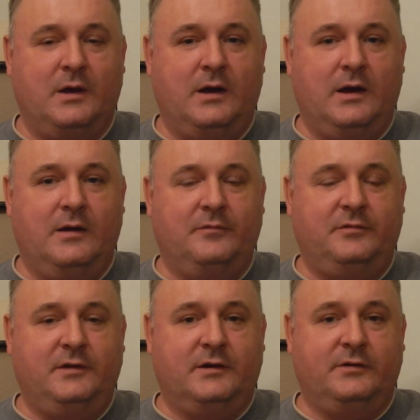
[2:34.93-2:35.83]
А
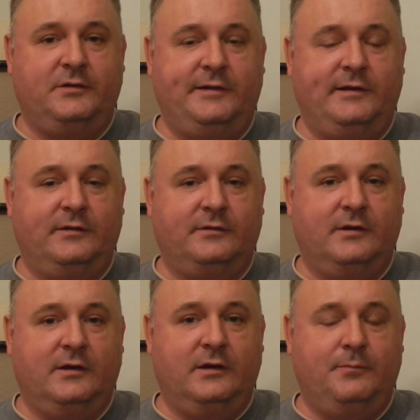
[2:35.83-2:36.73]
все косяки
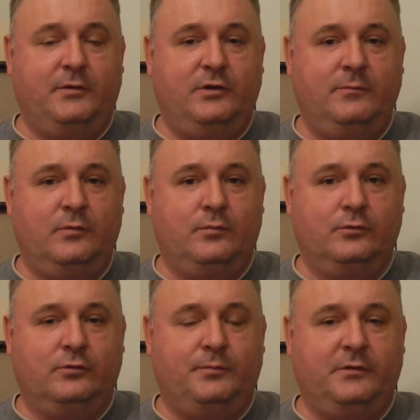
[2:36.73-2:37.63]
за эпидемию
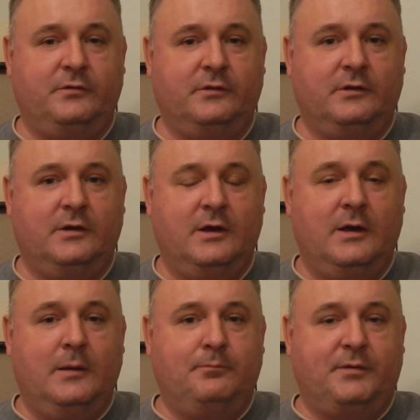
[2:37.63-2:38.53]
будут списаны
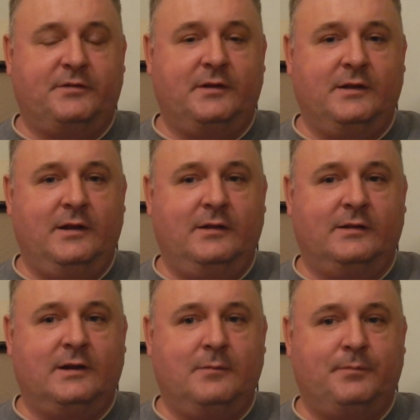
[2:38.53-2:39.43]
персонально
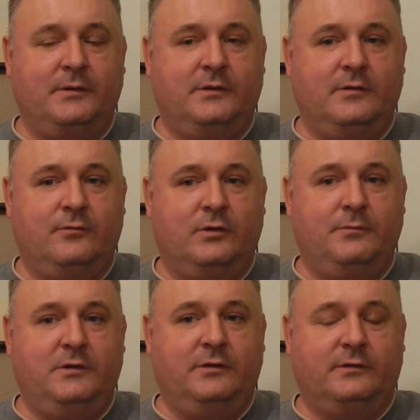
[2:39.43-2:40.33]
на Трампа и на его
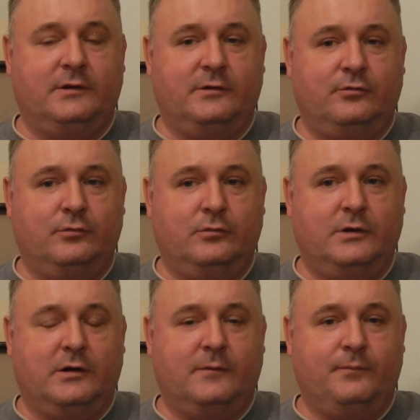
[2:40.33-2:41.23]
администрацию,
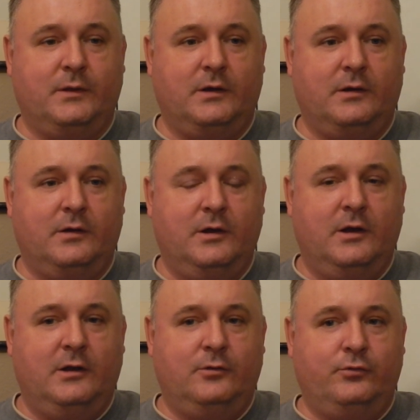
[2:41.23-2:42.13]
как на
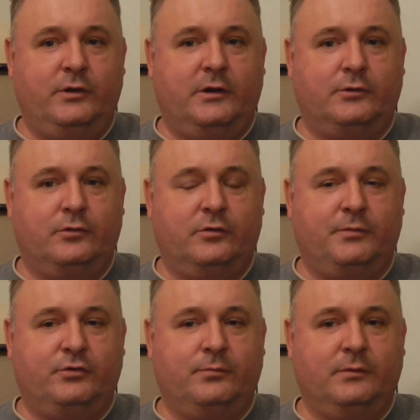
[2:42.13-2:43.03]
людей, которые не
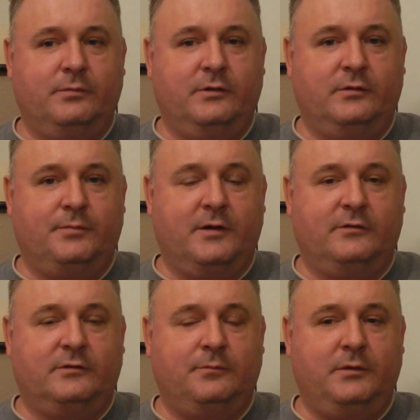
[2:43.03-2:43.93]
способны были
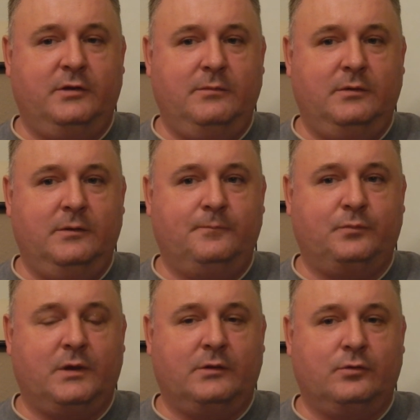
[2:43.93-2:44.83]
справиться с эпидемией,
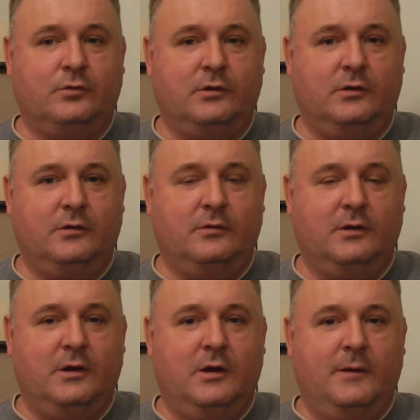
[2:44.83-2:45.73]
которые
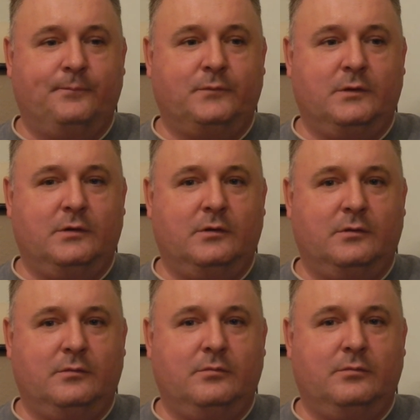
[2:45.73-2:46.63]
э,